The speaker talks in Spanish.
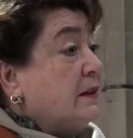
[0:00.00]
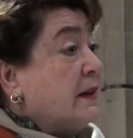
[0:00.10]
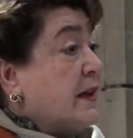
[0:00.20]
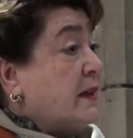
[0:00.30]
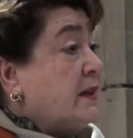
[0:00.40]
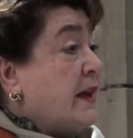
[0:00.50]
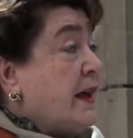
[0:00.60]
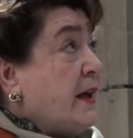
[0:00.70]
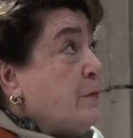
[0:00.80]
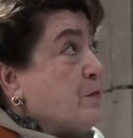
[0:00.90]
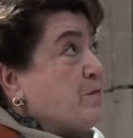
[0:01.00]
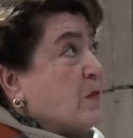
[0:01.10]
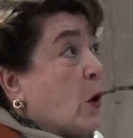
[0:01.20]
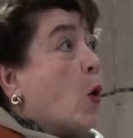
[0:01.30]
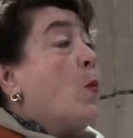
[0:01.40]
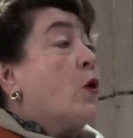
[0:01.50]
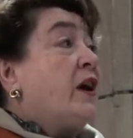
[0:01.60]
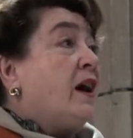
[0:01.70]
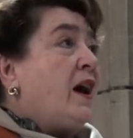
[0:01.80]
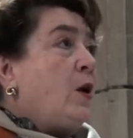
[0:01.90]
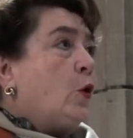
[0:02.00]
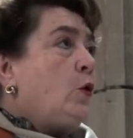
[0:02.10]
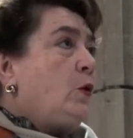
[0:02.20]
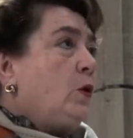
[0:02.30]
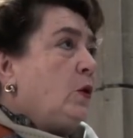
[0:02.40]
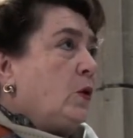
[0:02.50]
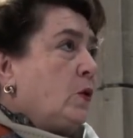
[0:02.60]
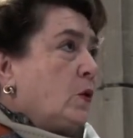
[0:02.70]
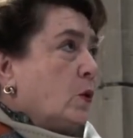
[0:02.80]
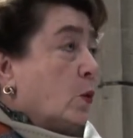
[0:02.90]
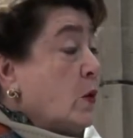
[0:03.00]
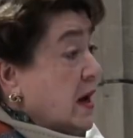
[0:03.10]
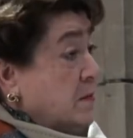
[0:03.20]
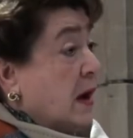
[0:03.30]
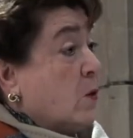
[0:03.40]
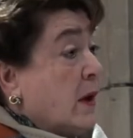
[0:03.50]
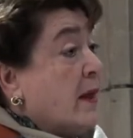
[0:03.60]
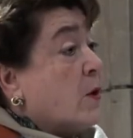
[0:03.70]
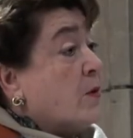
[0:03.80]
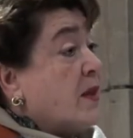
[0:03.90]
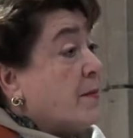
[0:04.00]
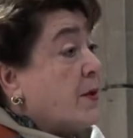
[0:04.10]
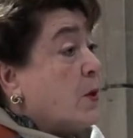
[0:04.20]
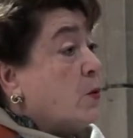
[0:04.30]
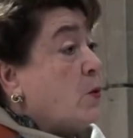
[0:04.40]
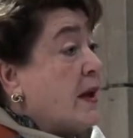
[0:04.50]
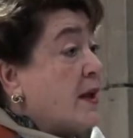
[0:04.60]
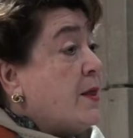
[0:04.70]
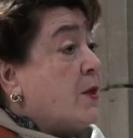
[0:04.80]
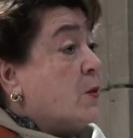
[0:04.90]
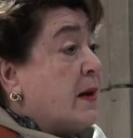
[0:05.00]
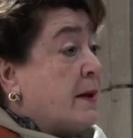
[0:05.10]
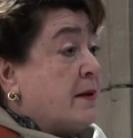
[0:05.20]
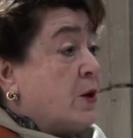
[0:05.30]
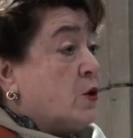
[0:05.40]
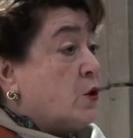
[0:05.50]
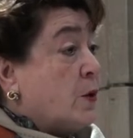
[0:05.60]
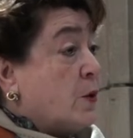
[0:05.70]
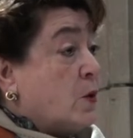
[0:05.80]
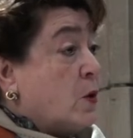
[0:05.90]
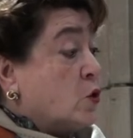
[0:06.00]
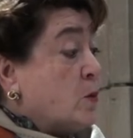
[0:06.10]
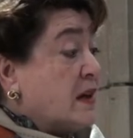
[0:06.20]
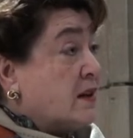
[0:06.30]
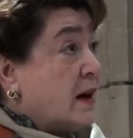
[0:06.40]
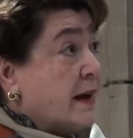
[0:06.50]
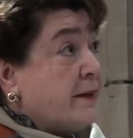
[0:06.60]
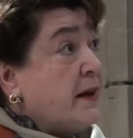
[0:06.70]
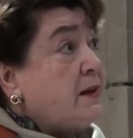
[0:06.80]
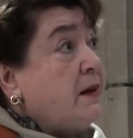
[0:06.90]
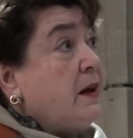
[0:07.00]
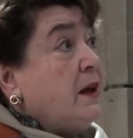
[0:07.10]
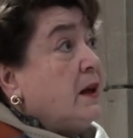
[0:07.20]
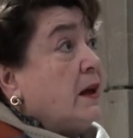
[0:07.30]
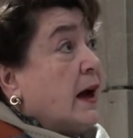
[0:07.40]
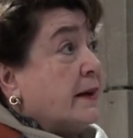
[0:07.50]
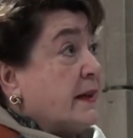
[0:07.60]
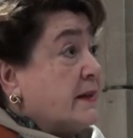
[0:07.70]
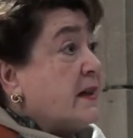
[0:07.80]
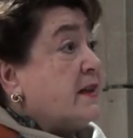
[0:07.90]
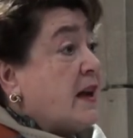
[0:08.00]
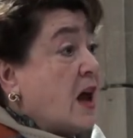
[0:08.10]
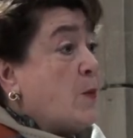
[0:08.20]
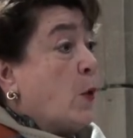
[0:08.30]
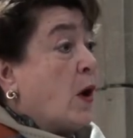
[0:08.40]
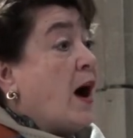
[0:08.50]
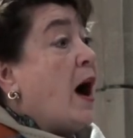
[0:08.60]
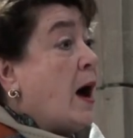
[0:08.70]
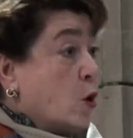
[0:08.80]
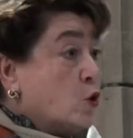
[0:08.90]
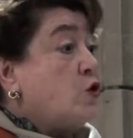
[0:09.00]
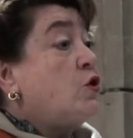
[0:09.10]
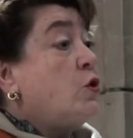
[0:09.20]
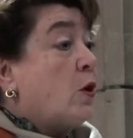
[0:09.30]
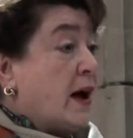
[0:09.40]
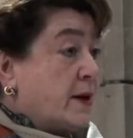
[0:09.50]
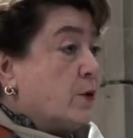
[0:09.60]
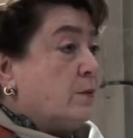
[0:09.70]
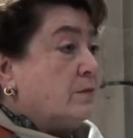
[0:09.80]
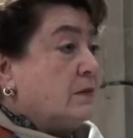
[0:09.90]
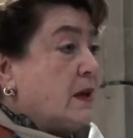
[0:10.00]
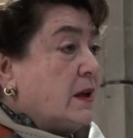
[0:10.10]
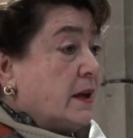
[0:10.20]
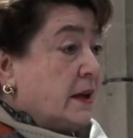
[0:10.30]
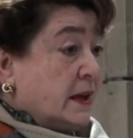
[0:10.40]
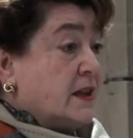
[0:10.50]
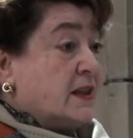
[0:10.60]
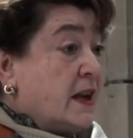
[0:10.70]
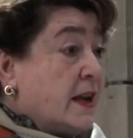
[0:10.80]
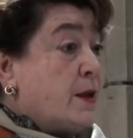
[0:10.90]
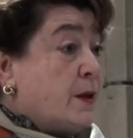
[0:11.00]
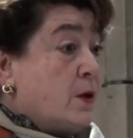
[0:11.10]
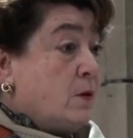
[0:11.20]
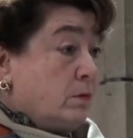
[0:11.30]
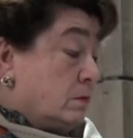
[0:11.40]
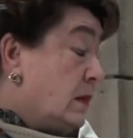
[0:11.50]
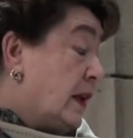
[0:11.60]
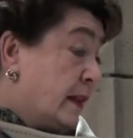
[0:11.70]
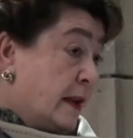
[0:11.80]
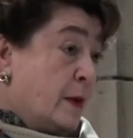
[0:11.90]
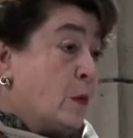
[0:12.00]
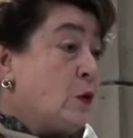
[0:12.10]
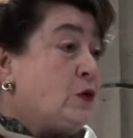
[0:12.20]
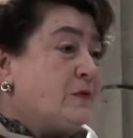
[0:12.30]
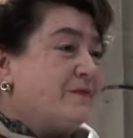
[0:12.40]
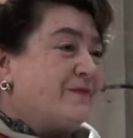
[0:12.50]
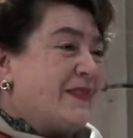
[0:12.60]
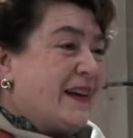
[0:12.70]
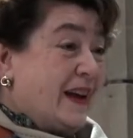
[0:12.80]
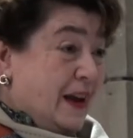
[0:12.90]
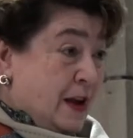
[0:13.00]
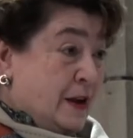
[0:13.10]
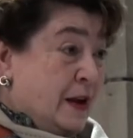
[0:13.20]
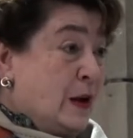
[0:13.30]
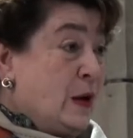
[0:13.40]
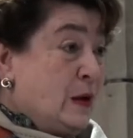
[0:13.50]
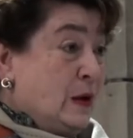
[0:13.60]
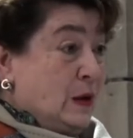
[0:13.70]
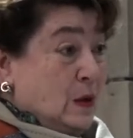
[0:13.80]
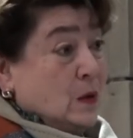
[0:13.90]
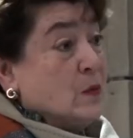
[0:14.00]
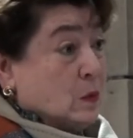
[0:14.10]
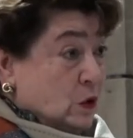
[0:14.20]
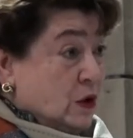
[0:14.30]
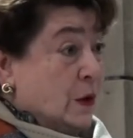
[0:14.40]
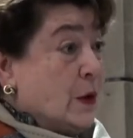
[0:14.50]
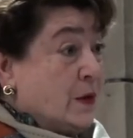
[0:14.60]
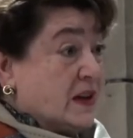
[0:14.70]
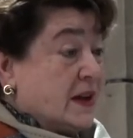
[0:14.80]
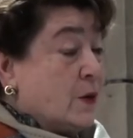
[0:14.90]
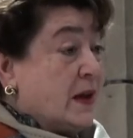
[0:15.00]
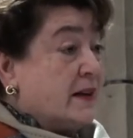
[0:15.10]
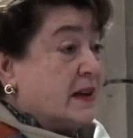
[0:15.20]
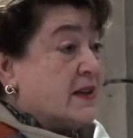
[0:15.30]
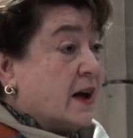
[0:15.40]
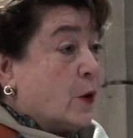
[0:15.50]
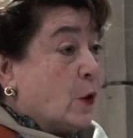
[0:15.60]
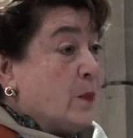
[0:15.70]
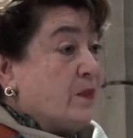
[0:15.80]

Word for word: diese como regalo una Inmaculada Concepción, un lienzo maravilloso de uno de los más grandes artistas de la época, Alonso Cano. Y es ese lienzo que tenemos en el Museo Diocesano de Arte Sacro.